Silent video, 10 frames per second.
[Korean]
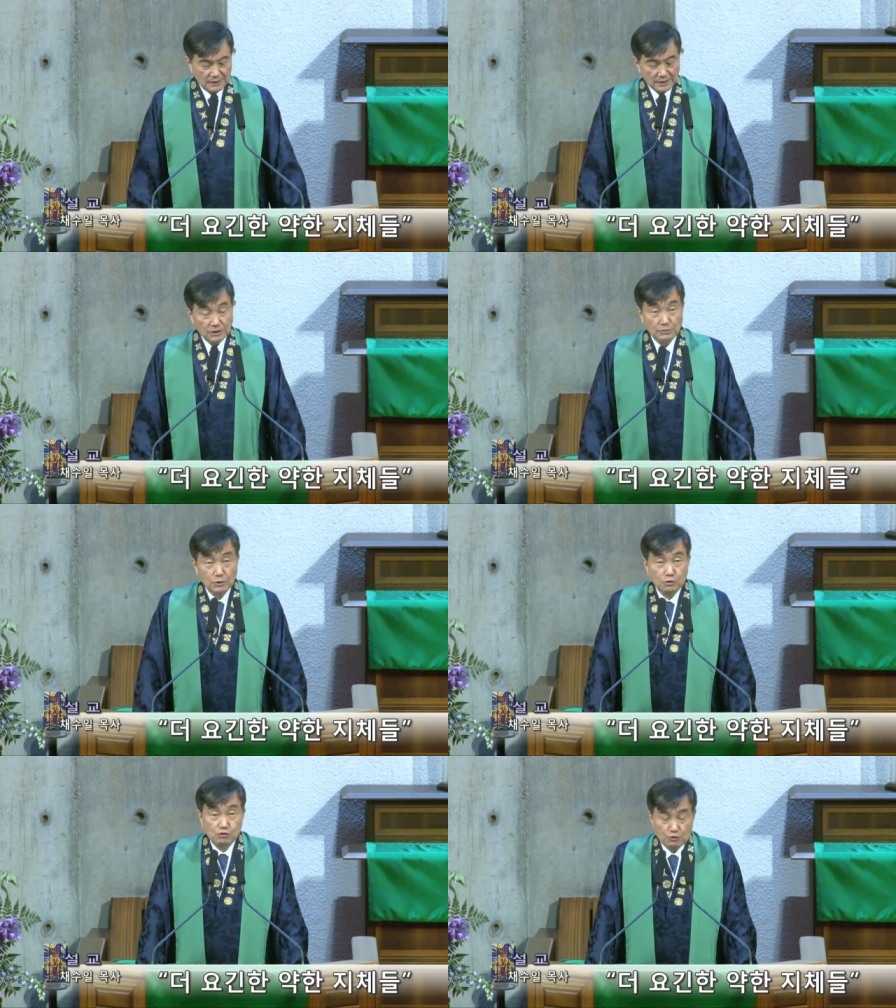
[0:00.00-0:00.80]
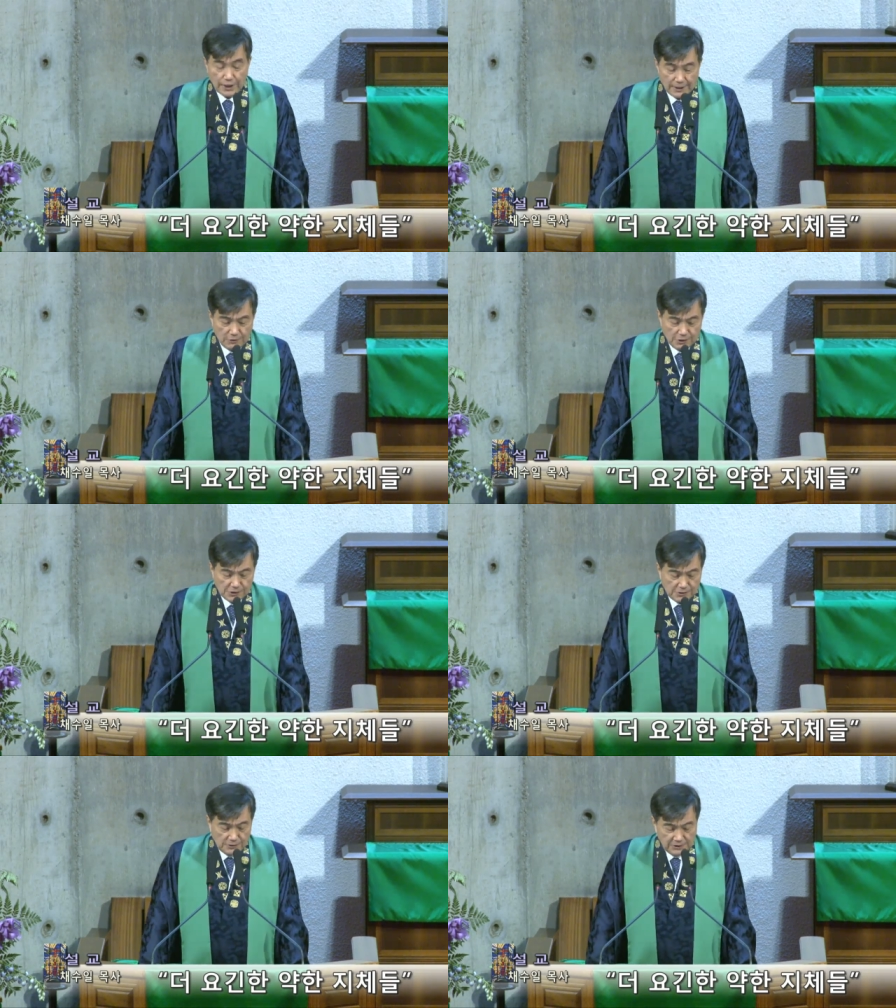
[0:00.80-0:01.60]
그러므로 중요한
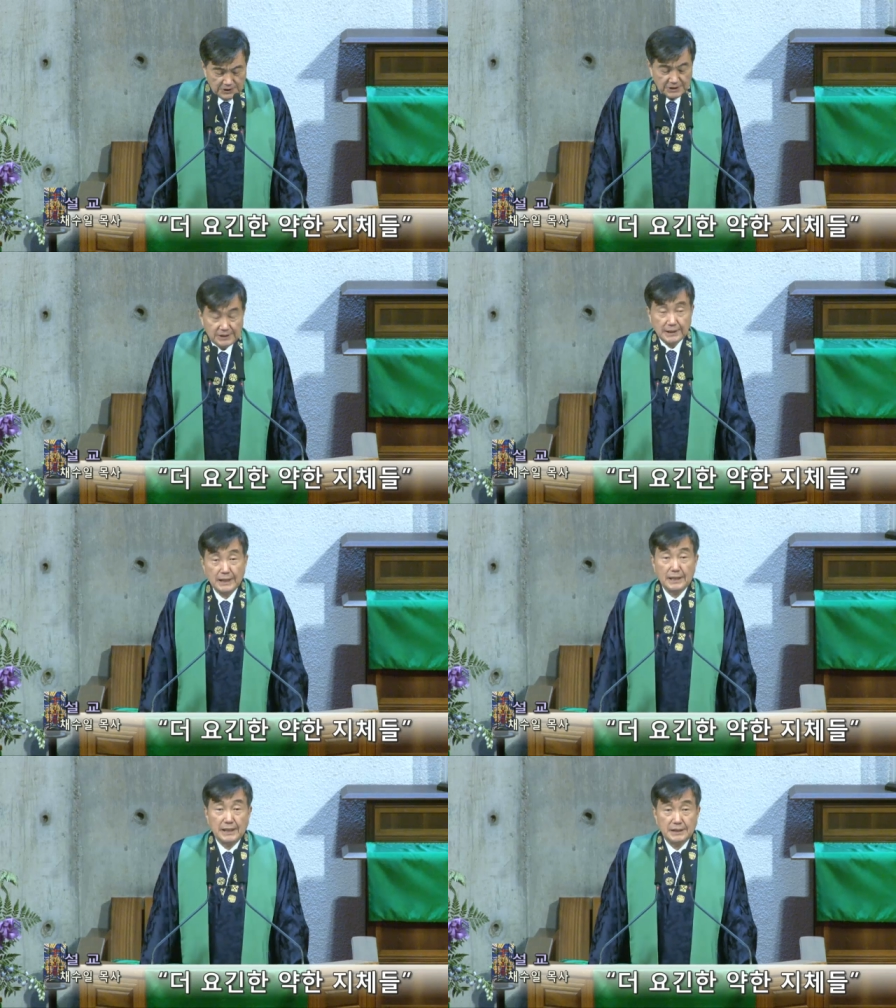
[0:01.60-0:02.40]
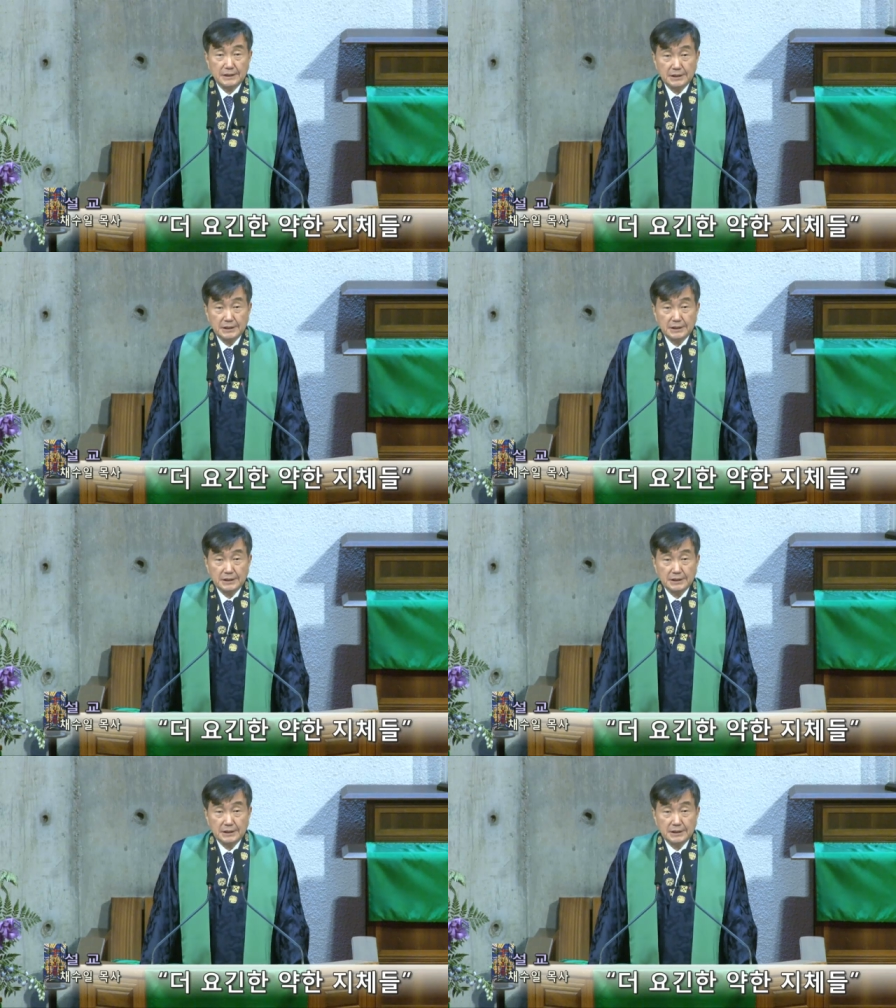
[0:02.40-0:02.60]
것은 시장의